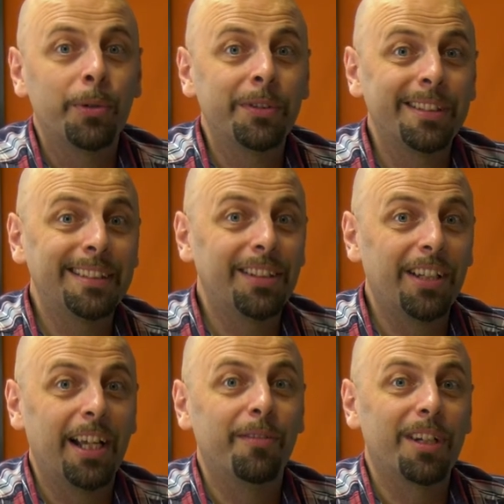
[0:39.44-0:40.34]
o
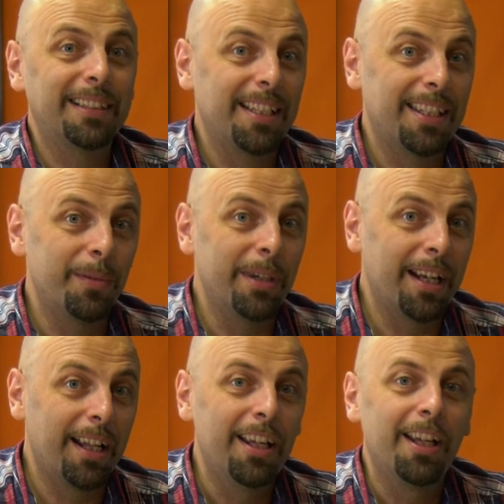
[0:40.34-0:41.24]
un'intuizione che vorreste
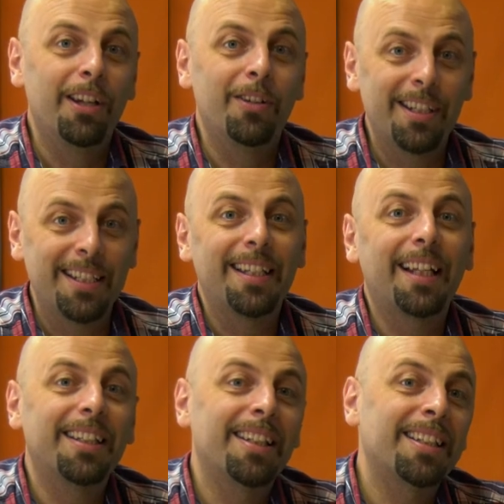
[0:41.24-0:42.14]
seguire, non
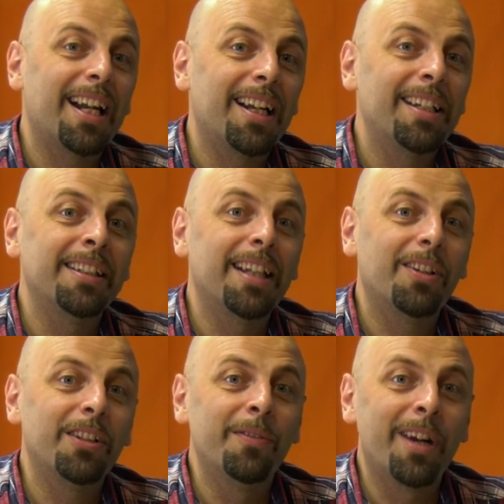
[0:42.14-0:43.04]
esitate ad entrare
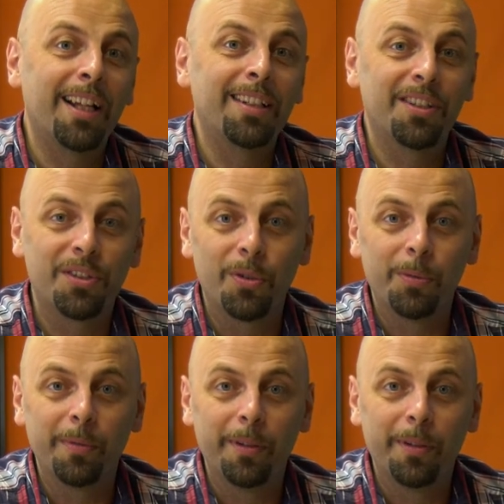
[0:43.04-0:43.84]
all'interno di Writer's Room,